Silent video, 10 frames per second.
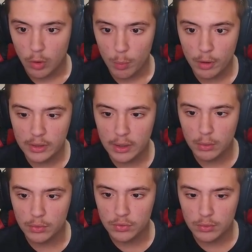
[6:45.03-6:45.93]
Oh, meu
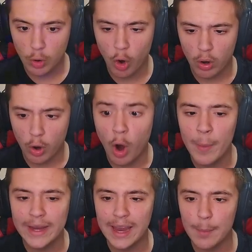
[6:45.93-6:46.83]
Deus.
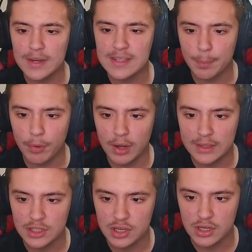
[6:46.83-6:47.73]
Como é que abre essa
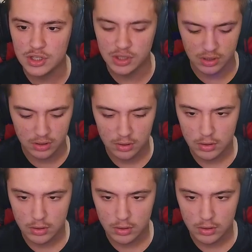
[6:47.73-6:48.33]
porta, gente?